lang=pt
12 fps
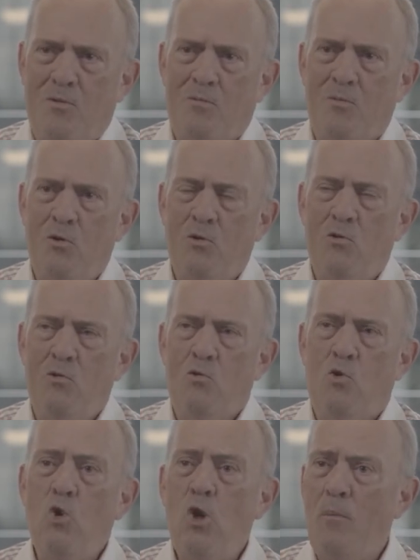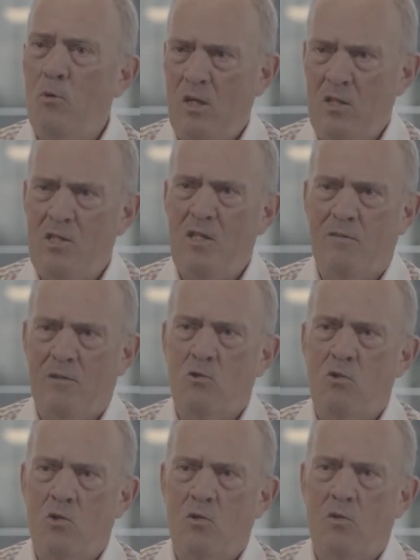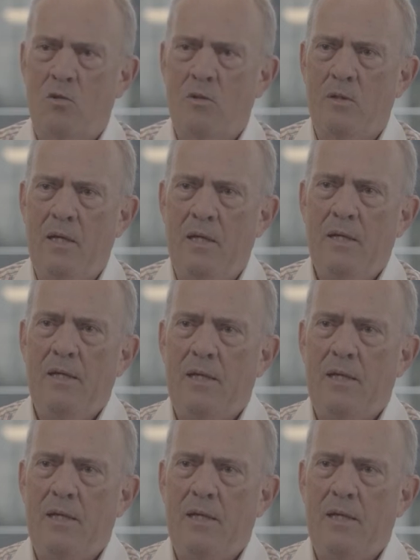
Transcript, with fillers: muito colaborativa, né?